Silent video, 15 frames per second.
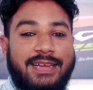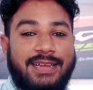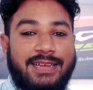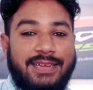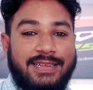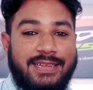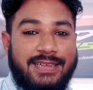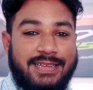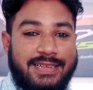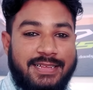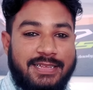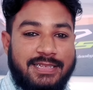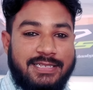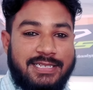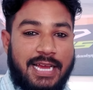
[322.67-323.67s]
गोड़िया हाँ?
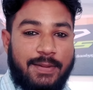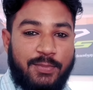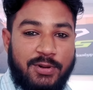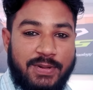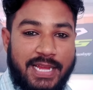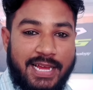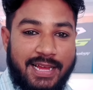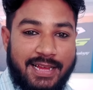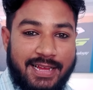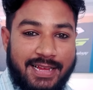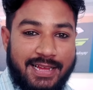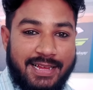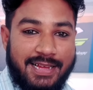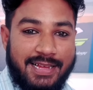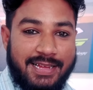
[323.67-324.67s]
चलते चार गोड़िया
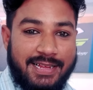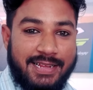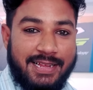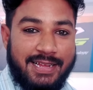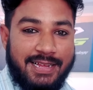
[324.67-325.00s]
चार गोड़िया